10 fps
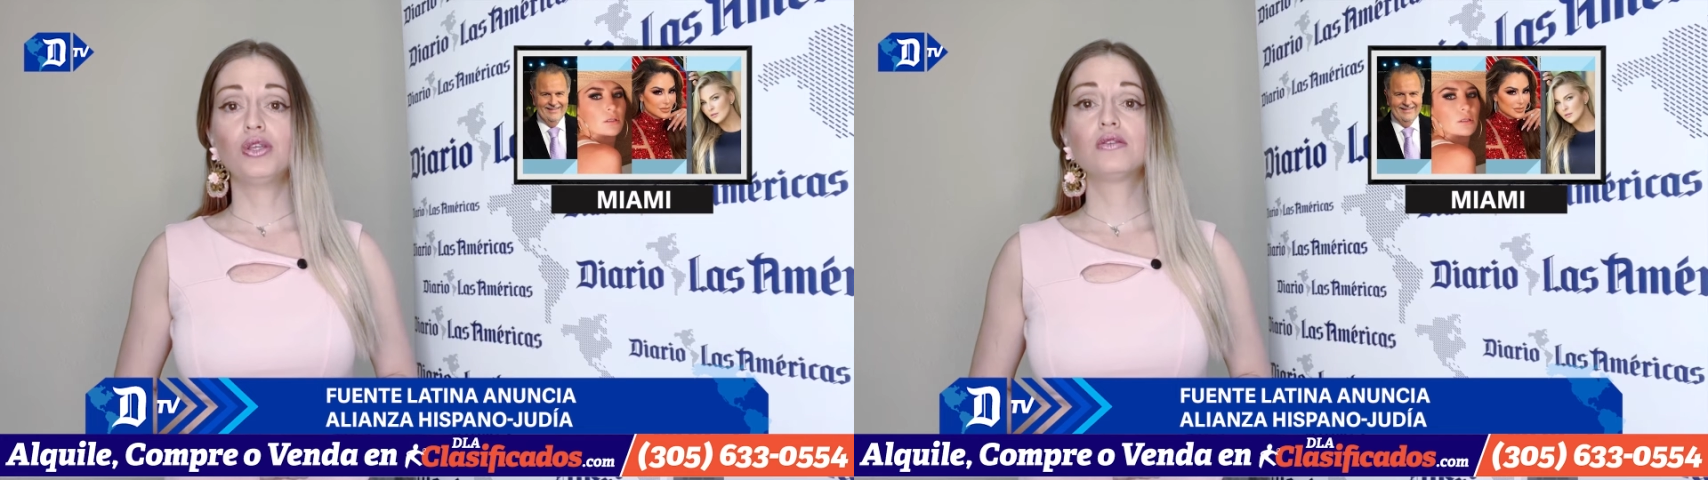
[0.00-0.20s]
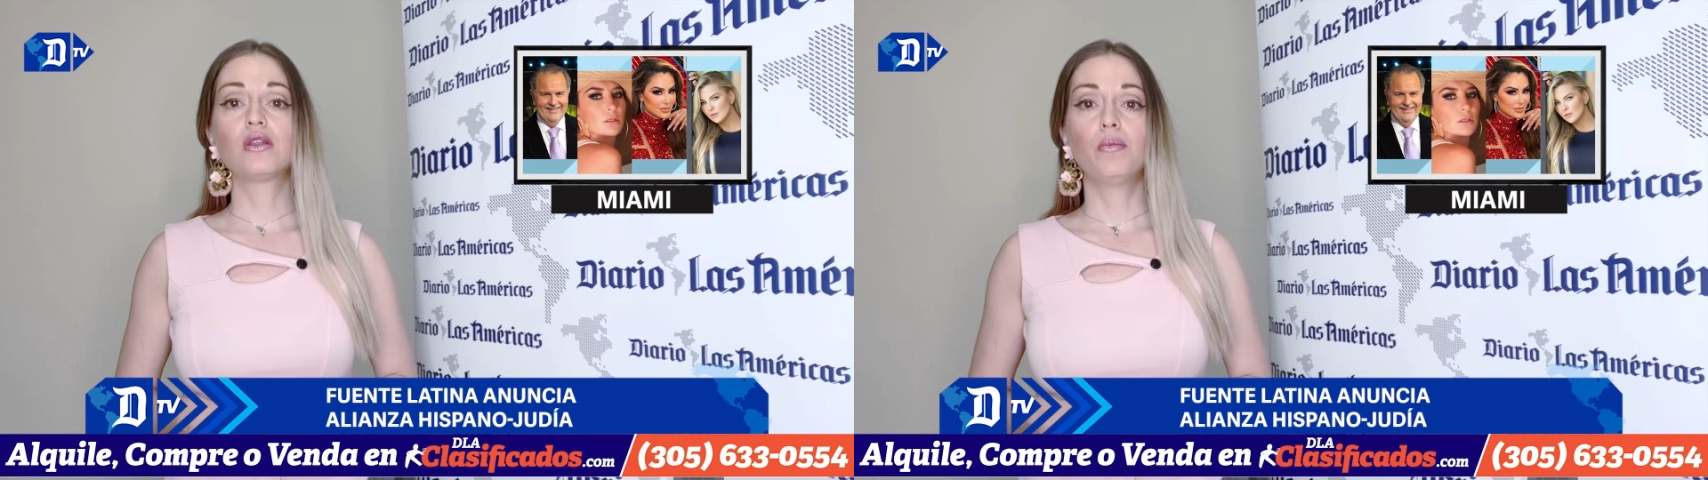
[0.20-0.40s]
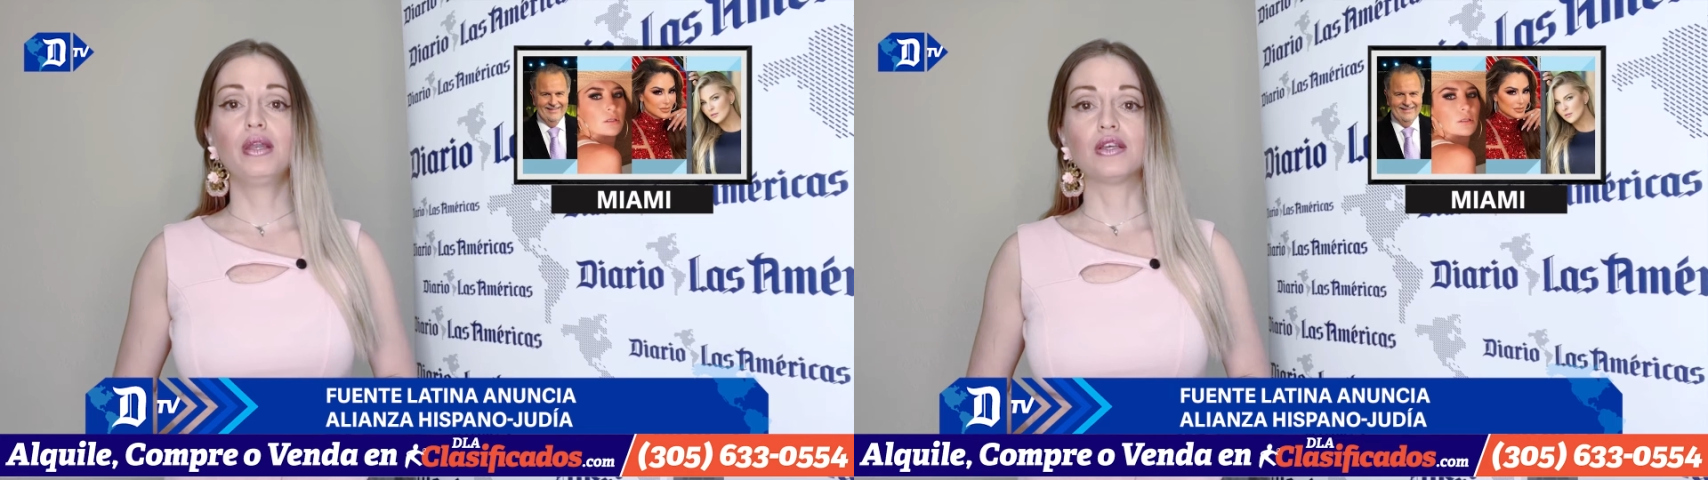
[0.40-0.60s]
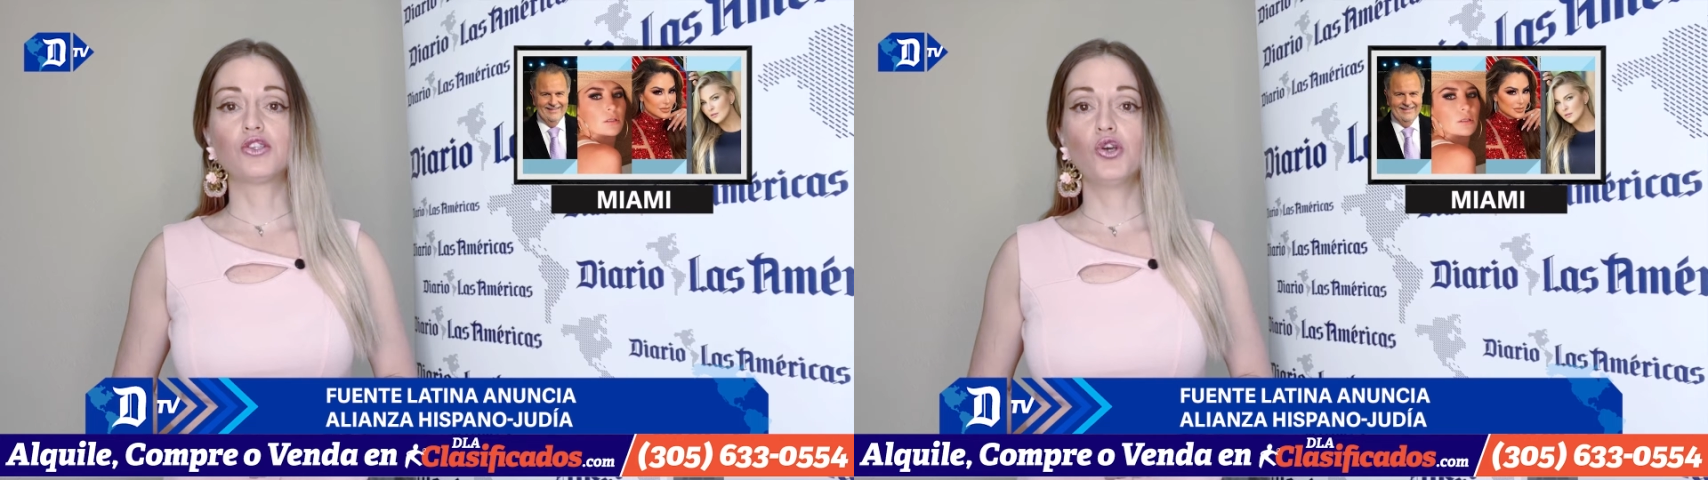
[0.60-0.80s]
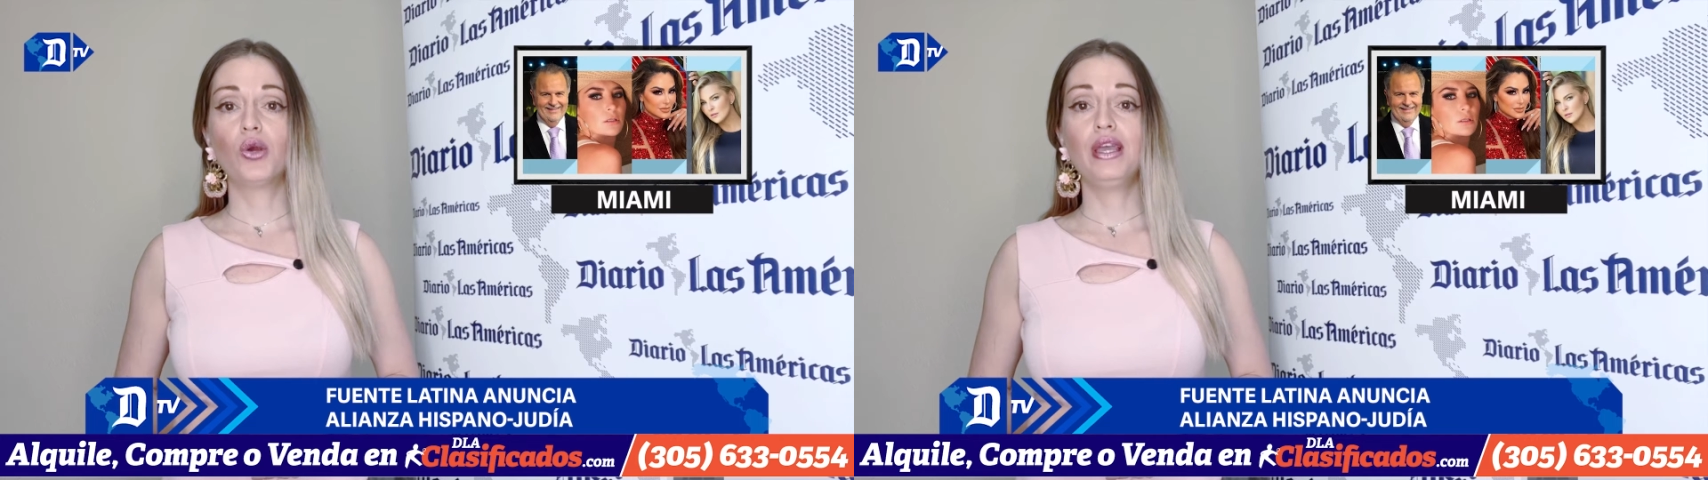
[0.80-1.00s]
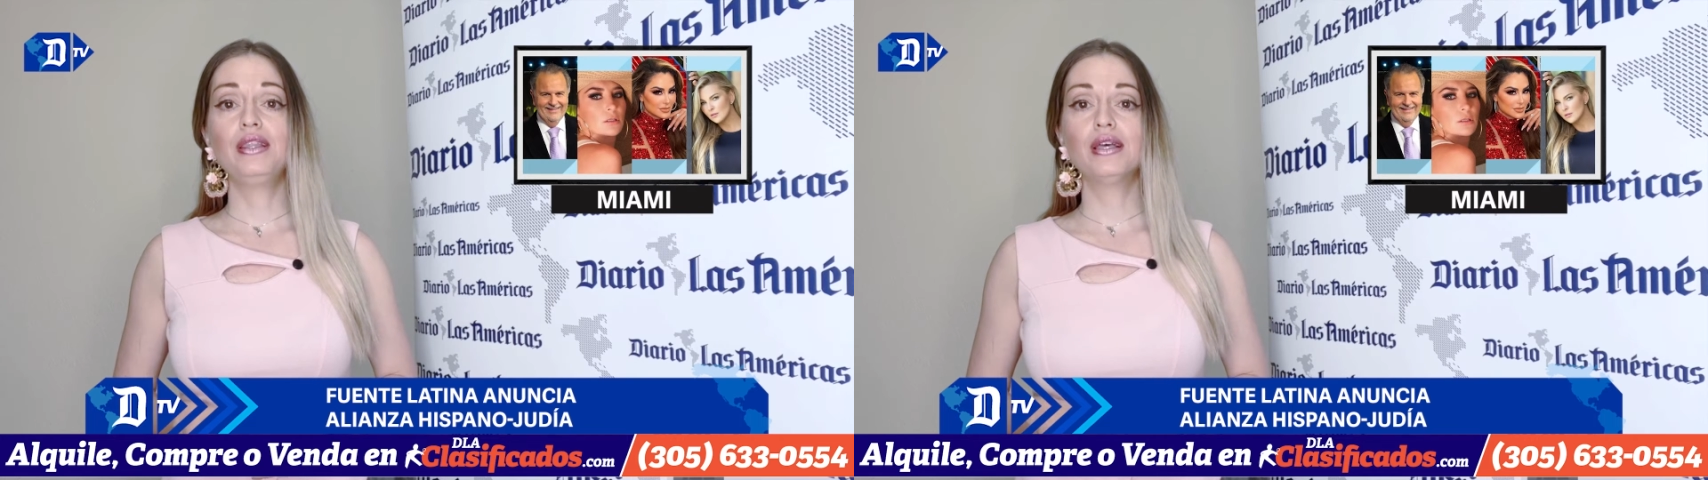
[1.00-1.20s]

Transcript: discriminación y